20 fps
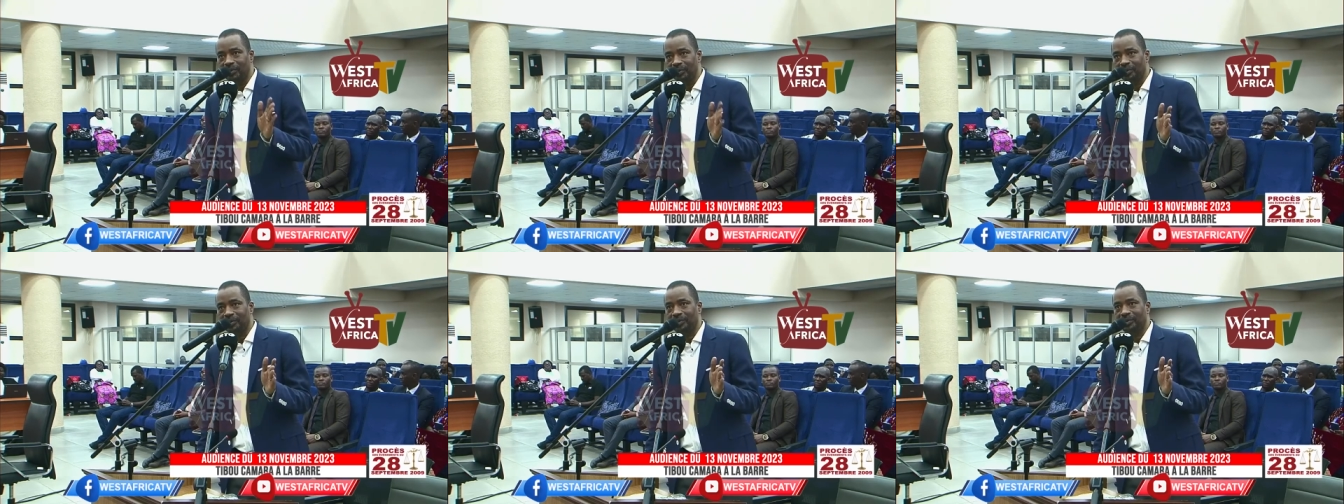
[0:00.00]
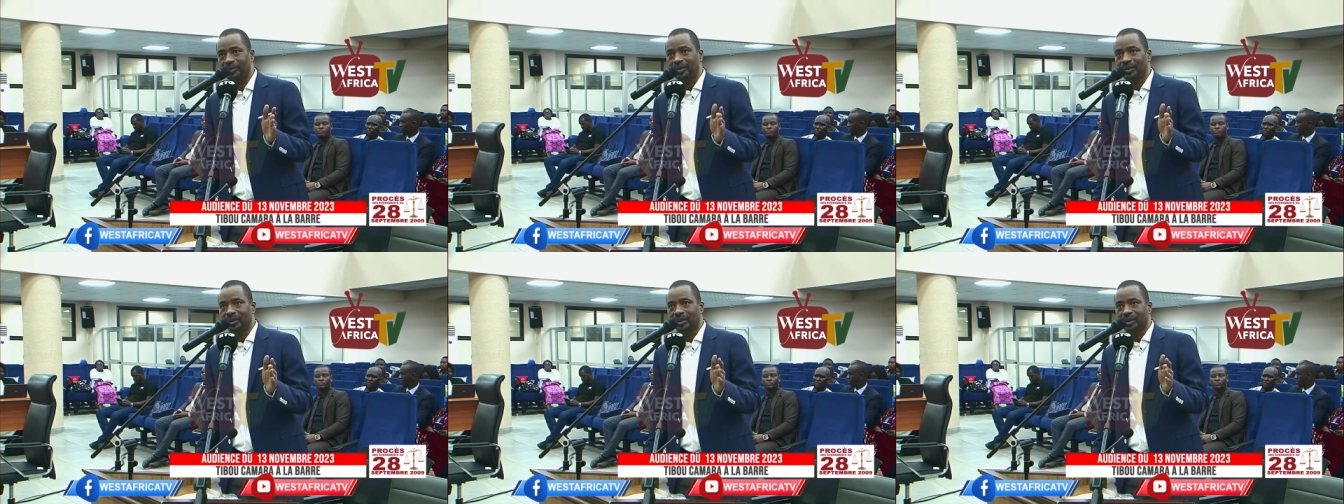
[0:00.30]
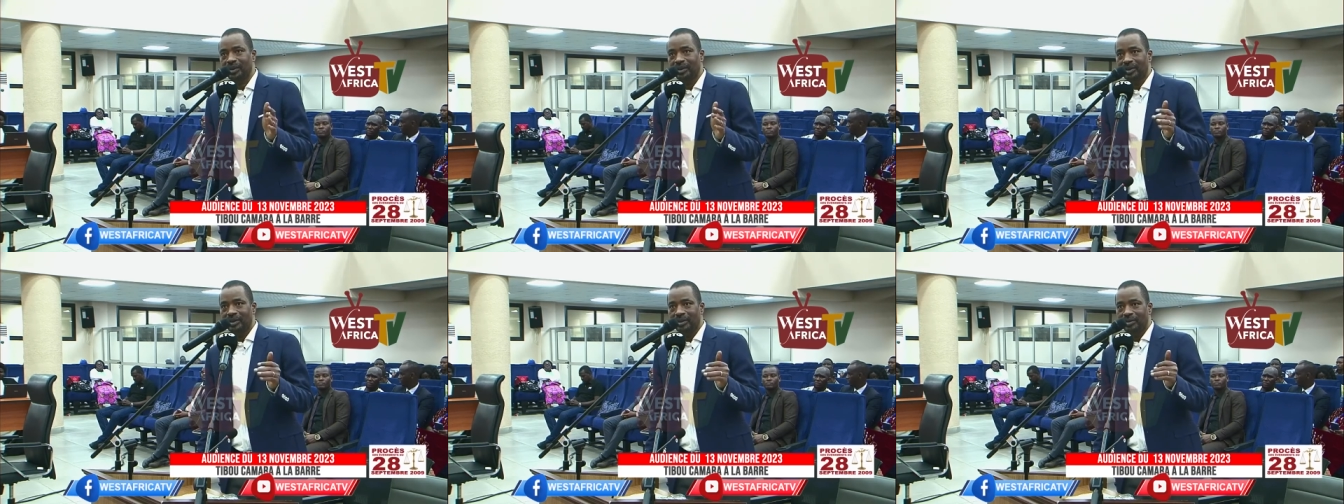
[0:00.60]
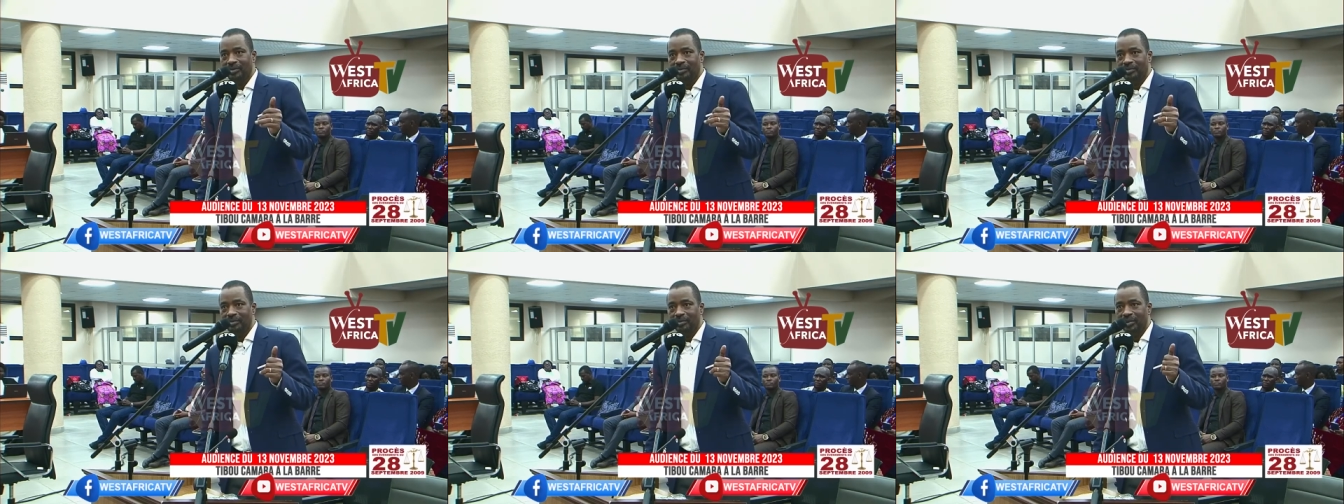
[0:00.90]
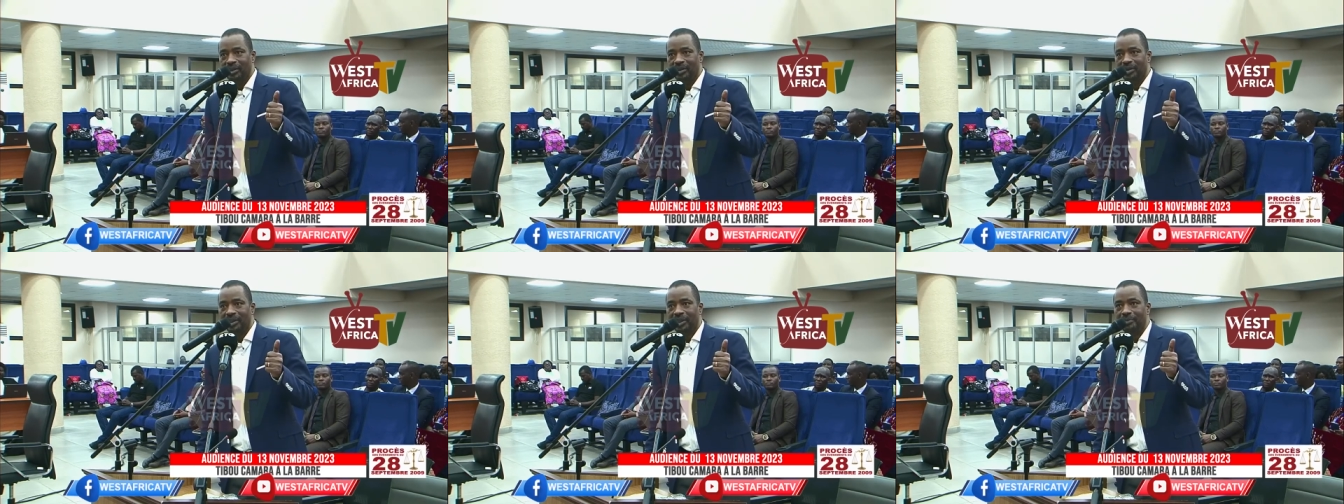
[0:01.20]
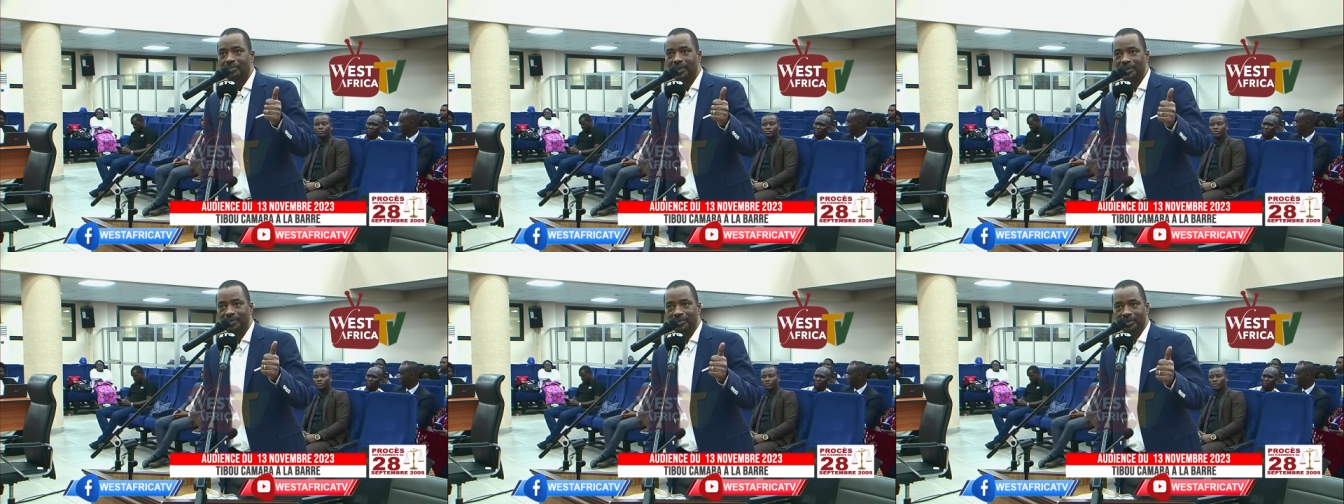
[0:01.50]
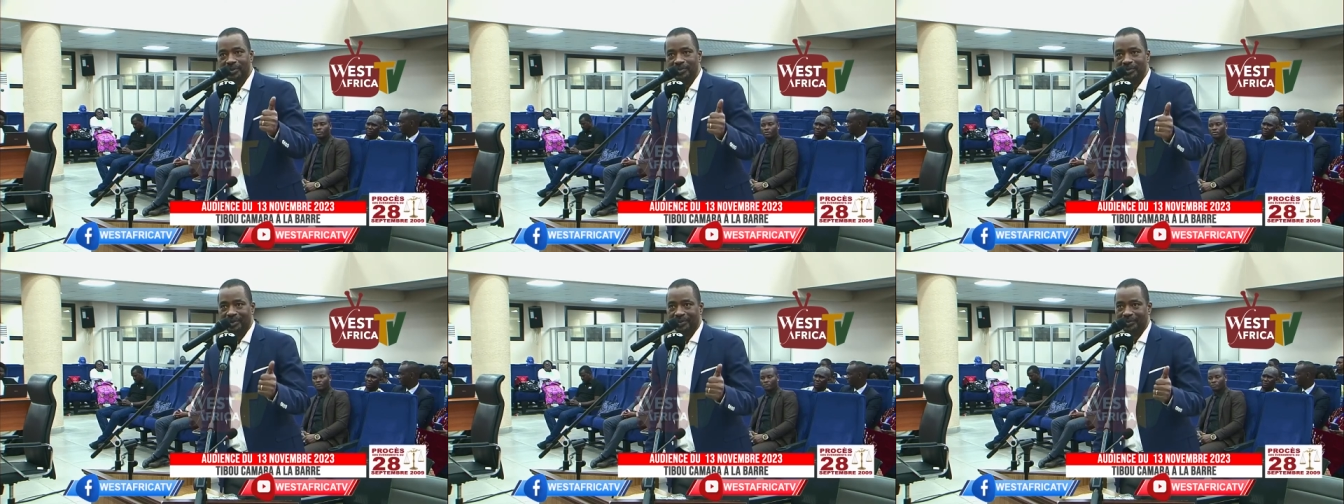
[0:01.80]
autre. Mais j'ai appelé une
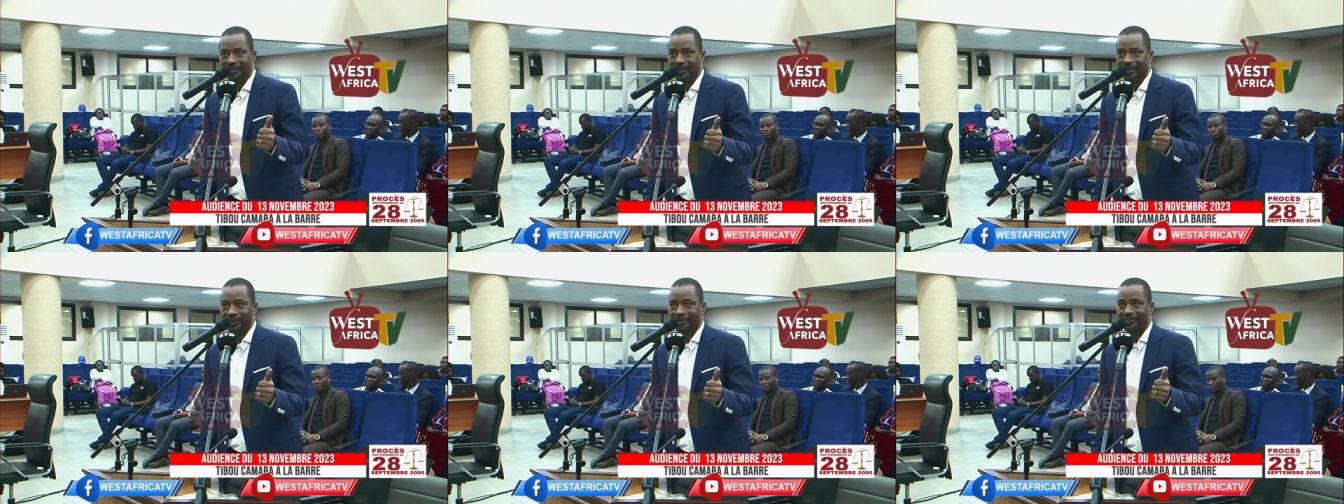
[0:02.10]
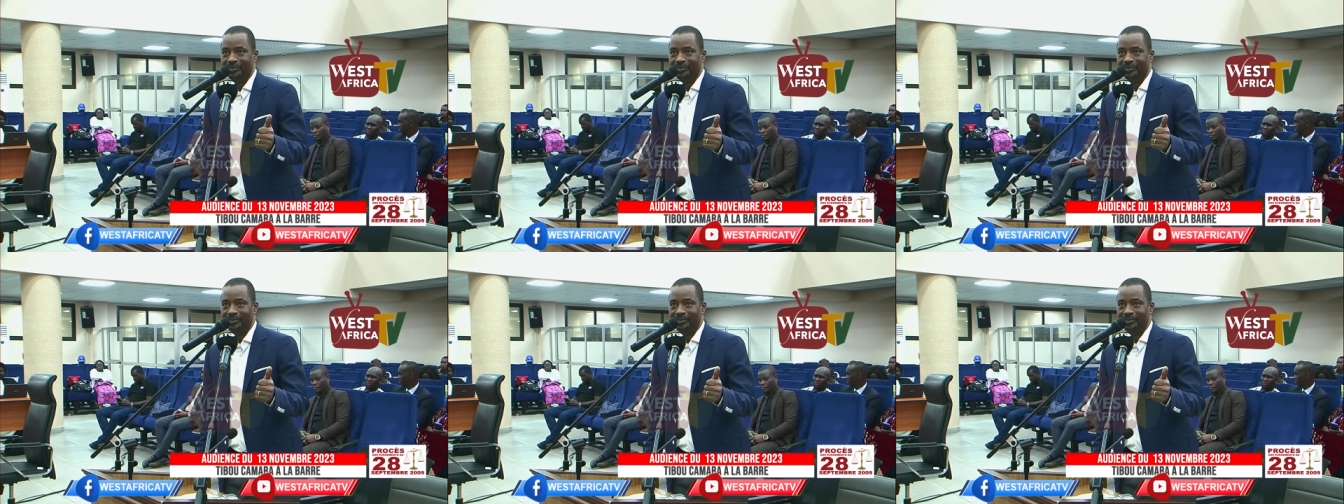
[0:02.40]
première fois.